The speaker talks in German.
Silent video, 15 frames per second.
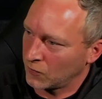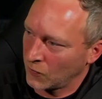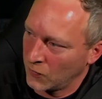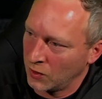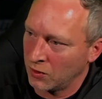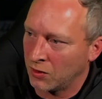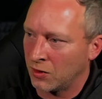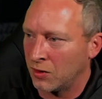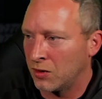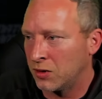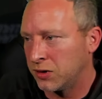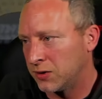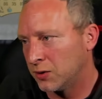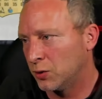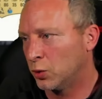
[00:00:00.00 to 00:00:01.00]
Ja,
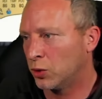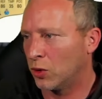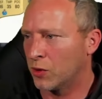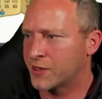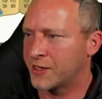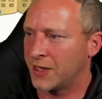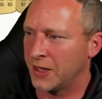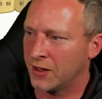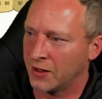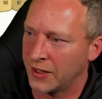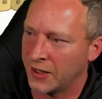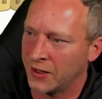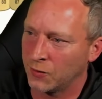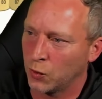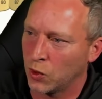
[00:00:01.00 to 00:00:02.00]
gut, aus 10er
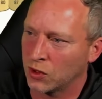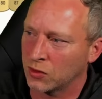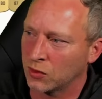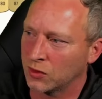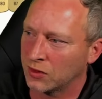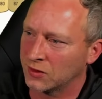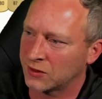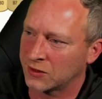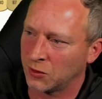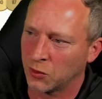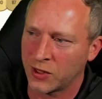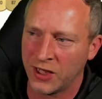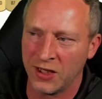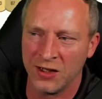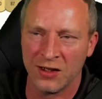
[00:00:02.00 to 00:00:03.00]
eh ein Walkout ist
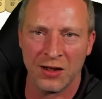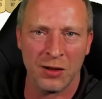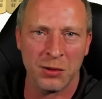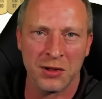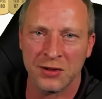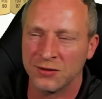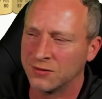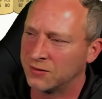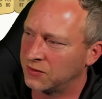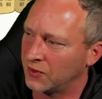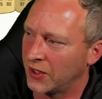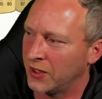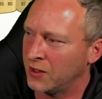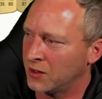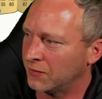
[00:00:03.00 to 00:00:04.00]
okay, aber
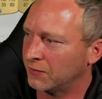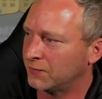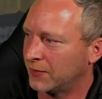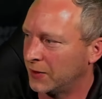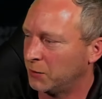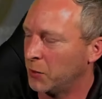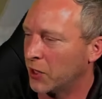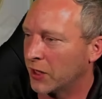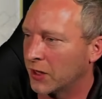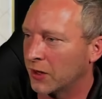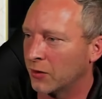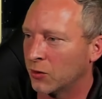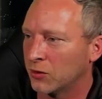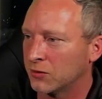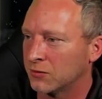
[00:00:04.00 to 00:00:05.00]
einer fehlt mir eigentlich
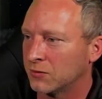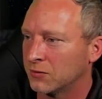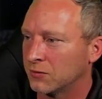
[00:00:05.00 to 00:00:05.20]
noch.